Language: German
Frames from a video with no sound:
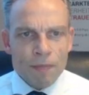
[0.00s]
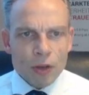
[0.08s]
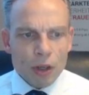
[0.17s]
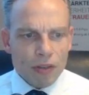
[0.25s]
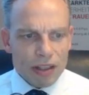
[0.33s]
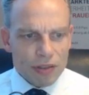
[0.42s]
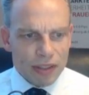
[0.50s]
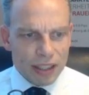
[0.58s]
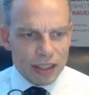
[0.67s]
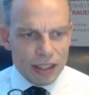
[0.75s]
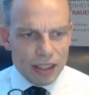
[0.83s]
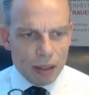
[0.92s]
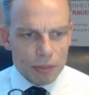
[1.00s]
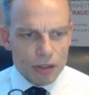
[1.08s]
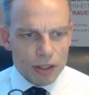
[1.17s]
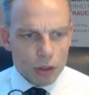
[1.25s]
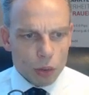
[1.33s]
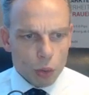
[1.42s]
Und was wir dann liegen haben, sind
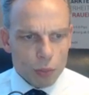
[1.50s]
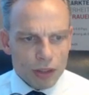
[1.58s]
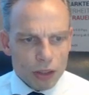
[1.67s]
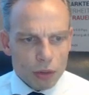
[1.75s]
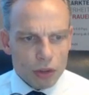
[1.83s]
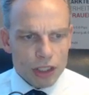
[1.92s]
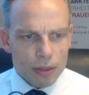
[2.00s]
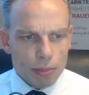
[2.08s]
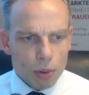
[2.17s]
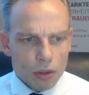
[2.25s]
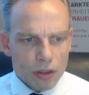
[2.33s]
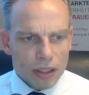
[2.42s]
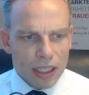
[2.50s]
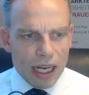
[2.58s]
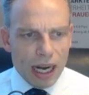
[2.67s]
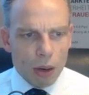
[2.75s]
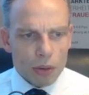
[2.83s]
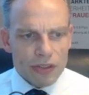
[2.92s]
hier drüben natürlich die Punkte
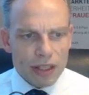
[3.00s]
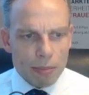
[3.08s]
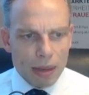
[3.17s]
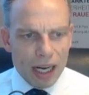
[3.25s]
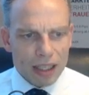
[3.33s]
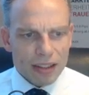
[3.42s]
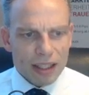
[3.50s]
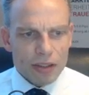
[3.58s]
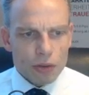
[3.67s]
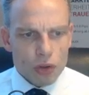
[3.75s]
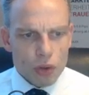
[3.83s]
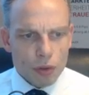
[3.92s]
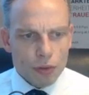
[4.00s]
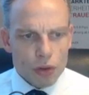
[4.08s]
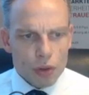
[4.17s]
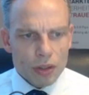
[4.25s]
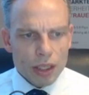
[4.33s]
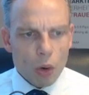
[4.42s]
aus dem Markt, der hier so Stück für
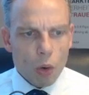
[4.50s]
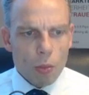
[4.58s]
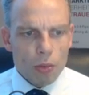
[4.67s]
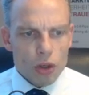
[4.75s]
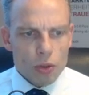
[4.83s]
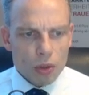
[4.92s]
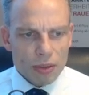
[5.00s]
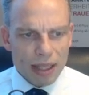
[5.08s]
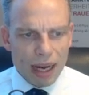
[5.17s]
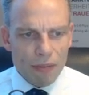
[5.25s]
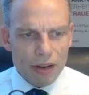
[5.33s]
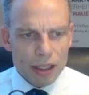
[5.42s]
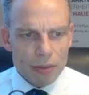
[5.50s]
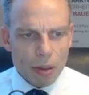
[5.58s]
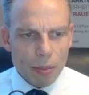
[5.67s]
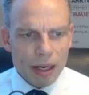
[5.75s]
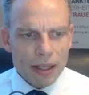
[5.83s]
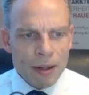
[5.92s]
Stück nach oben geschwungen. Da haben wir ja immer
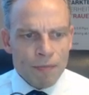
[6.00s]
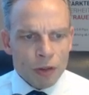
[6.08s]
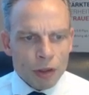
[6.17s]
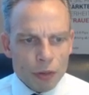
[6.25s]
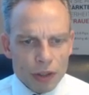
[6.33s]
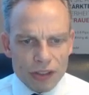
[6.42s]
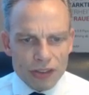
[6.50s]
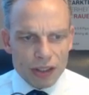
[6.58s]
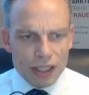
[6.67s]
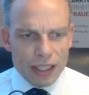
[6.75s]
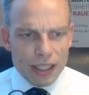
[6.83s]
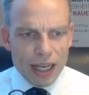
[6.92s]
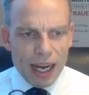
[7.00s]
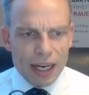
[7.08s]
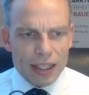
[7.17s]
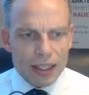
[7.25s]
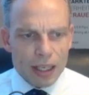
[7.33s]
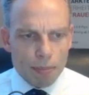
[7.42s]
mal für das Trading
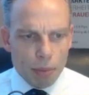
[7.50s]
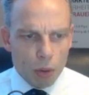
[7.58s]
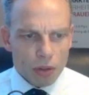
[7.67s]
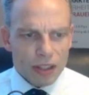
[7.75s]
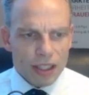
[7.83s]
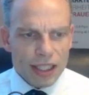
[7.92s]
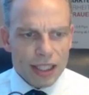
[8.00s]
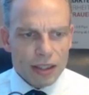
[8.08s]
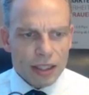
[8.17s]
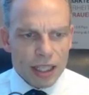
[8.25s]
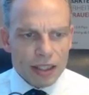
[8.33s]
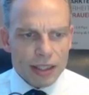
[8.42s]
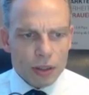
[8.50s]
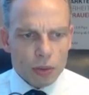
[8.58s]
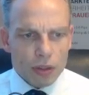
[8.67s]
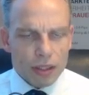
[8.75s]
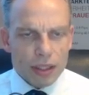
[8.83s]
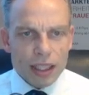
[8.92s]
einige Punkte liegen. Hier
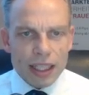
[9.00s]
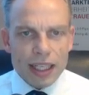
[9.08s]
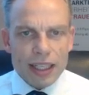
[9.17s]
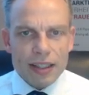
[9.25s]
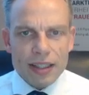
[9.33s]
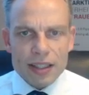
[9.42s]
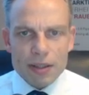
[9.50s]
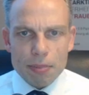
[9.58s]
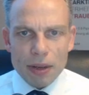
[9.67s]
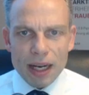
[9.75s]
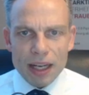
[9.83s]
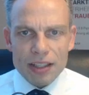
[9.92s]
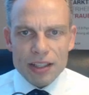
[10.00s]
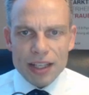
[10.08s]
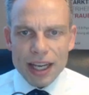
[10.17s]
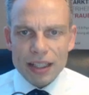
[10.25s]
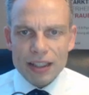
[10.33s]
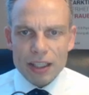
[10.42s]
unten in diesem Bereich. Ich
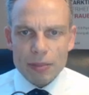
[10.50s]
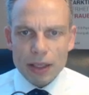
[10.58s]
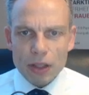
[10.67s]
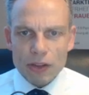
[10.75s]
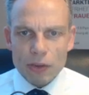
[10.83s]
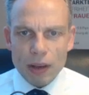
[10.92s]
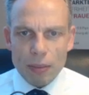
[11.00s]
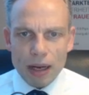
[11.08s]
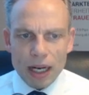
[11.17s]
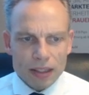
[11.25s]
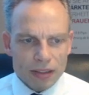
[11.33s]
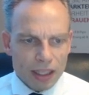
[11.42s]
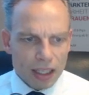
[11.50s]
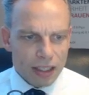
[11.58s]
hänge gleich mal noch zwei Marken dran.